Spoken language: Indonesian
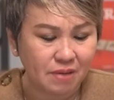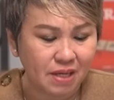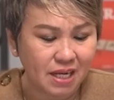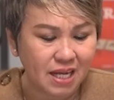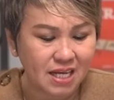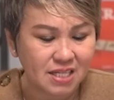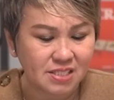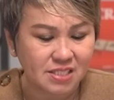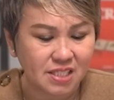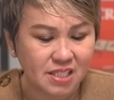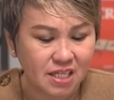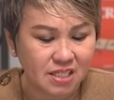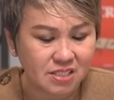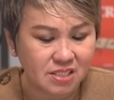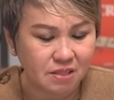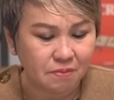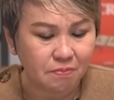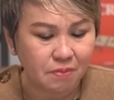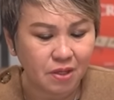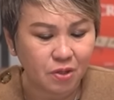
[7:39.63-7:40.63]
Manasya dan
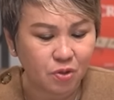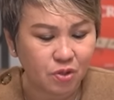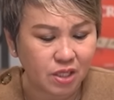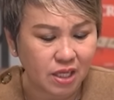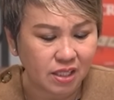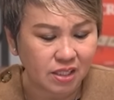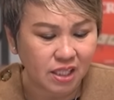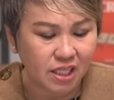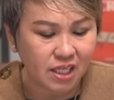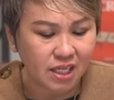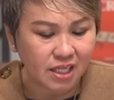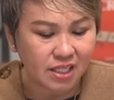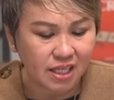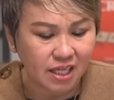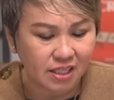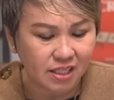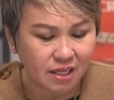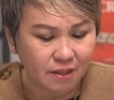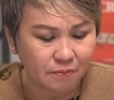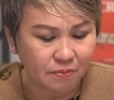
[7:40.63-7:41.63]
Simeon yang tinggal
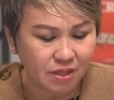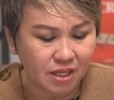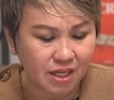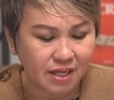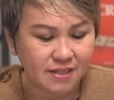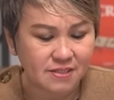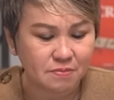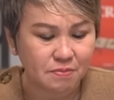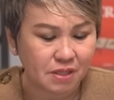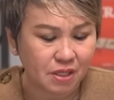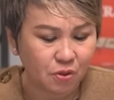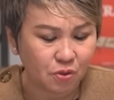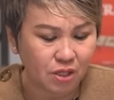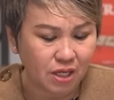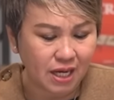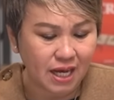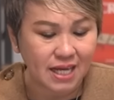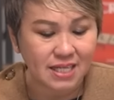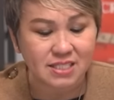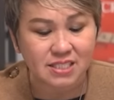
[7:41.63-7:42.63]
di antara mereka sebagai
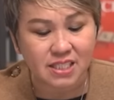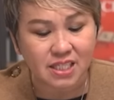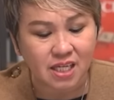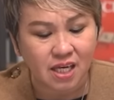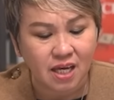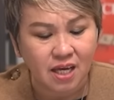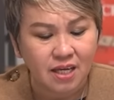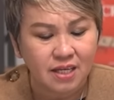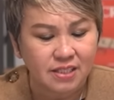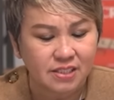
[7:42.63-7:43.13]
orang asing,